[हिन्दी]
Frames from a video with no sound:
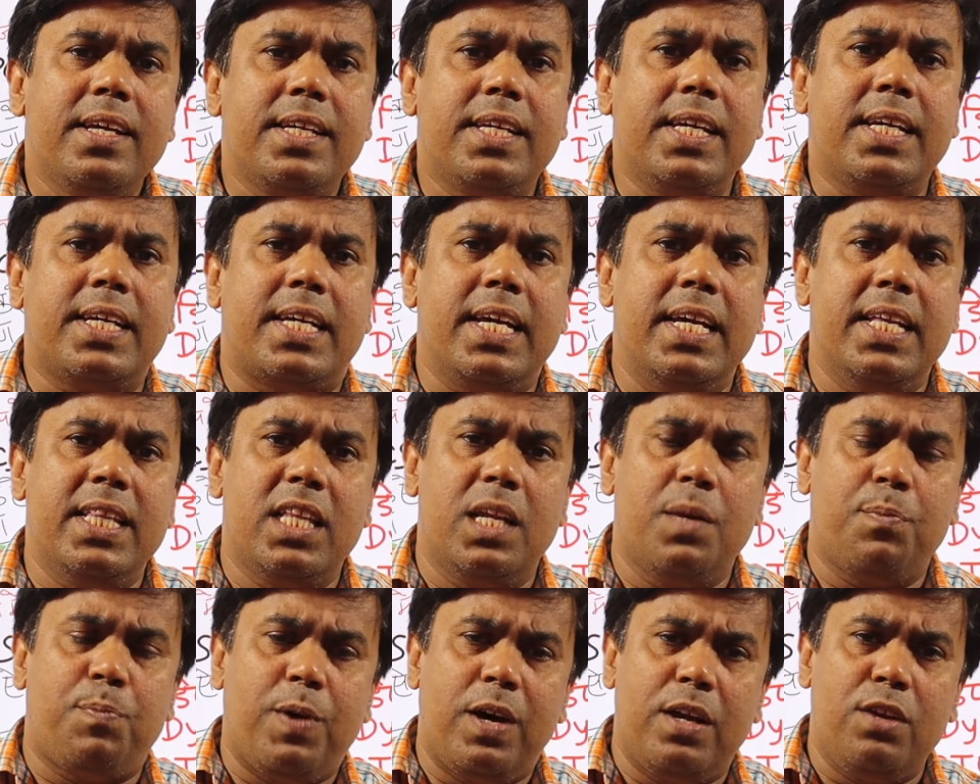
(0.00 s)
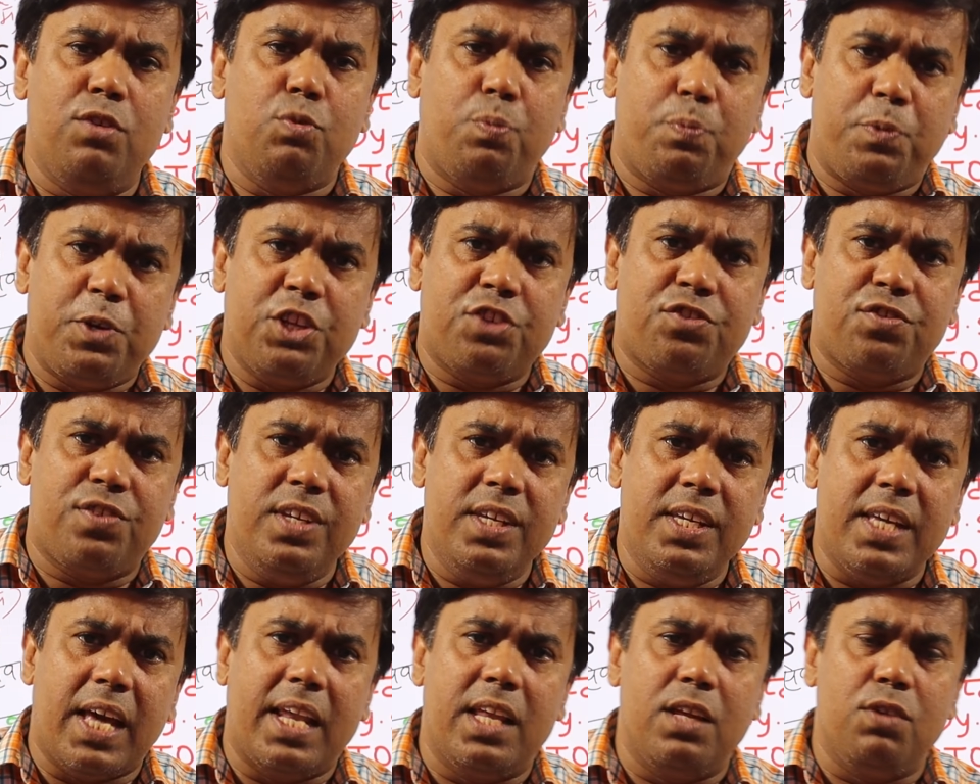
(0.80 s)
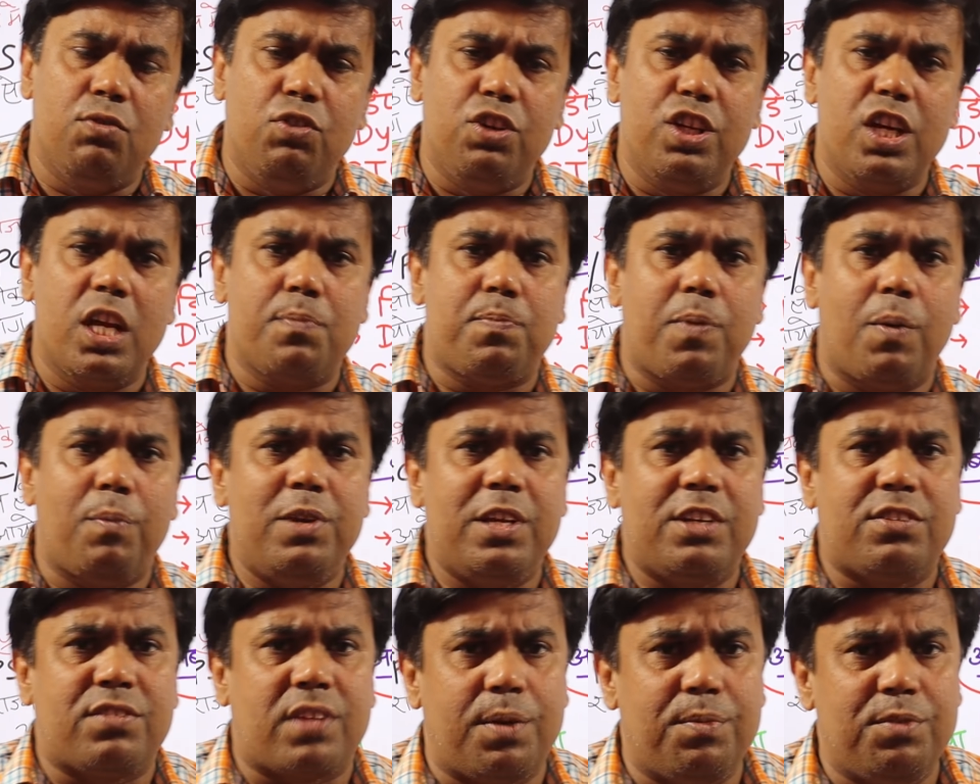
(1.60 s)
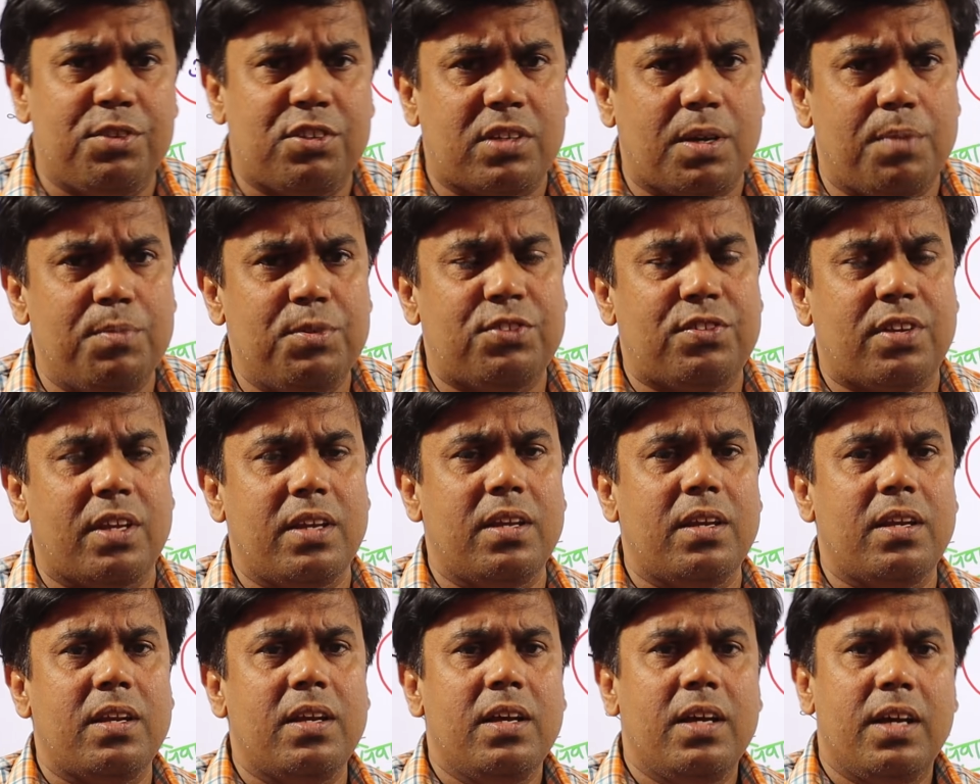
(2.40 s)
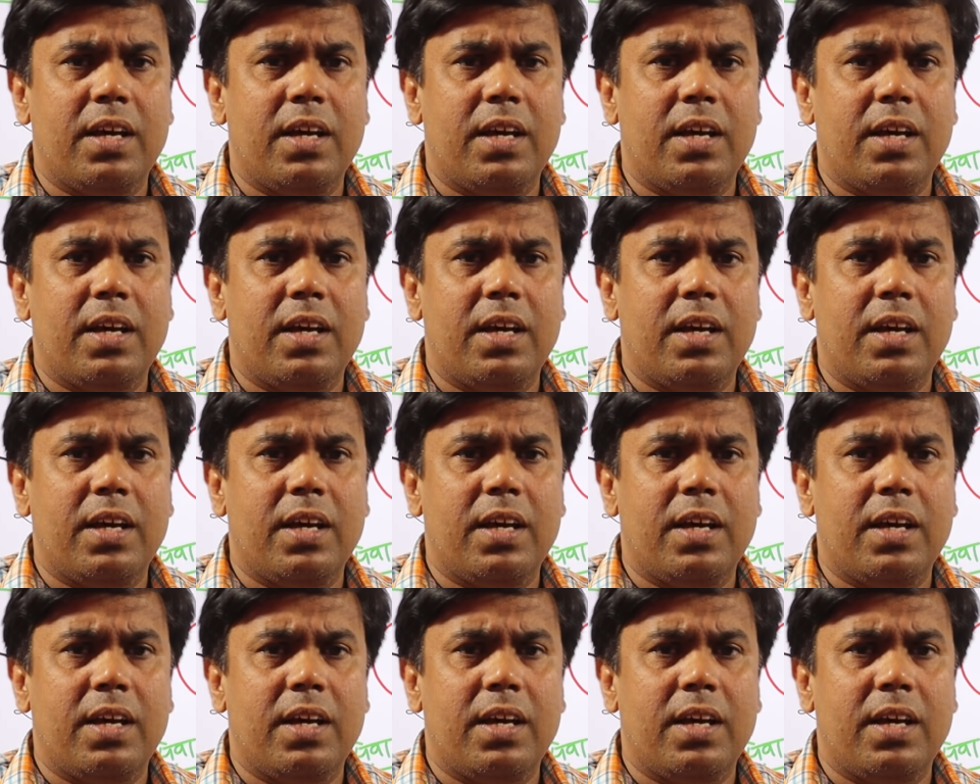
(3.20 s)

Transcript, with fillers: कि केंद्र पर यूपीएससी यानी यूनियन पब्लिक सर्विस कमीशन